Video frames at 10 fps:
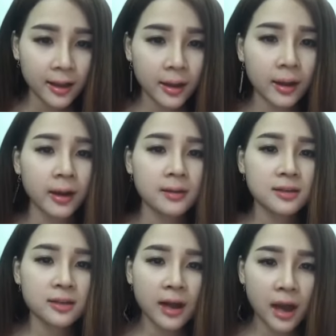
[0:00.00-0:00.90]
à,
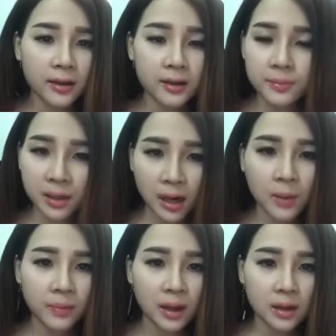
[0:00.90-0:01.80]
sưng đỏ thì mình
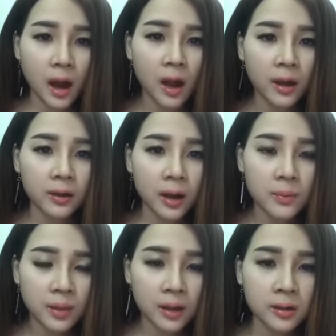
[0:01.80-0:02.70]
không thấy rõ,
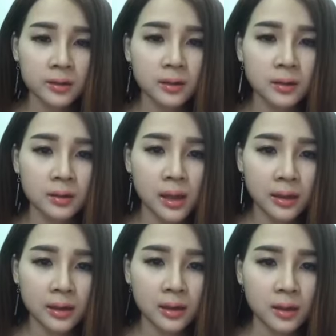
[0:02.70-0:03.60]
không thấy được là
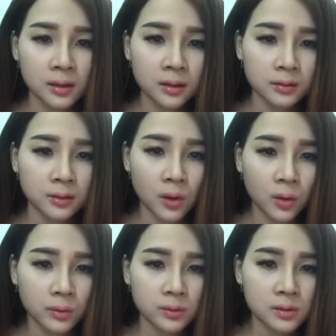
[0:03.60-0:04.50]
cái
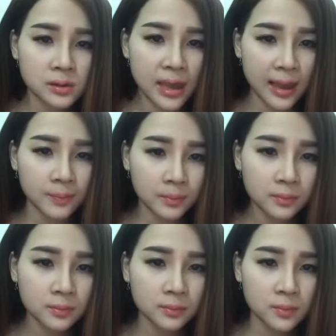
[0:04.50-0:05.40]
độ
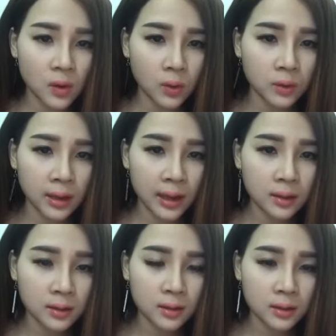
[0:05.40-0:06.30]
giảm độ cải,
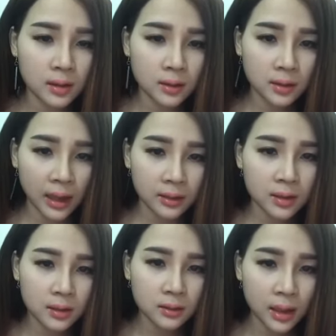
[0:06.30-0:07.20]
cải
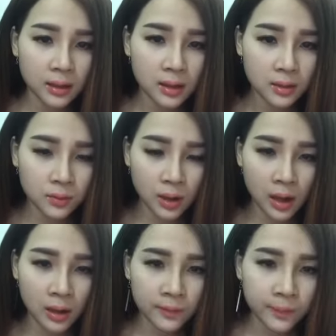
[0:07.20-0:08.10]
tiến cải thiện của
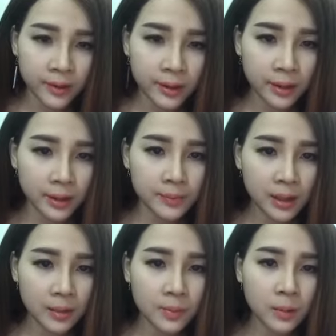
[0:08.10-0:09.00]
nó đâu. Khi mà
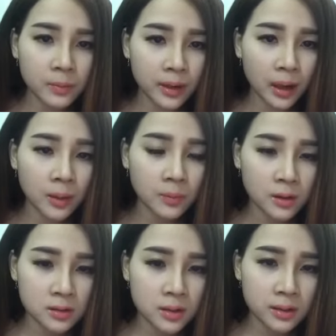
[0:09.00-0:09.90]
nó bong mà nó không
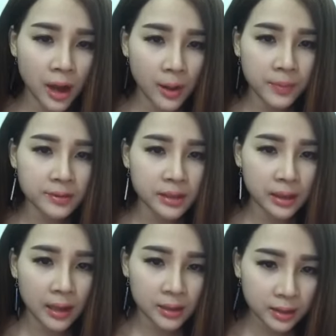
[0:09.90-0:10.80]
còn sưng đỏ mình sẽ
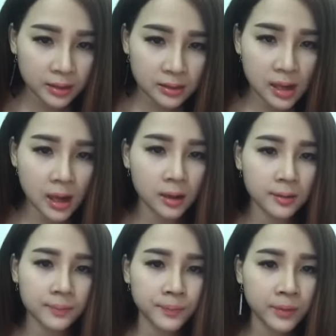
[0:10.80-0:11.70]
thấy nó khít dần.
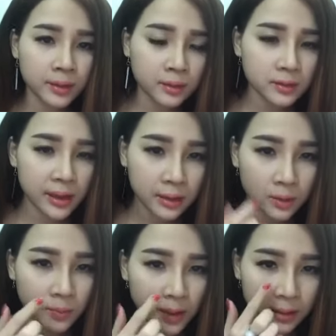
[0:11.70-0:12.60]
Như Trang
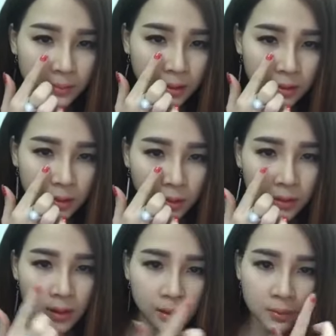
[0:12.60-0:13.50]
cũng hay bị lỗ
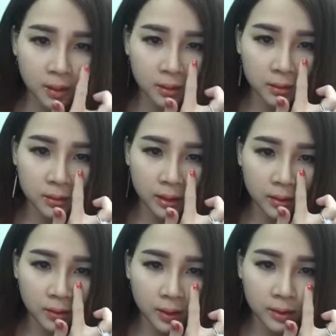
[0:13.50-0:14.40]
chân lông bự ngay
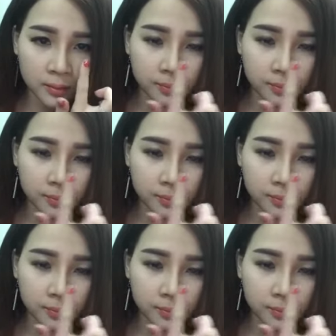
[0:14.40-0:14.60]
chỗ này,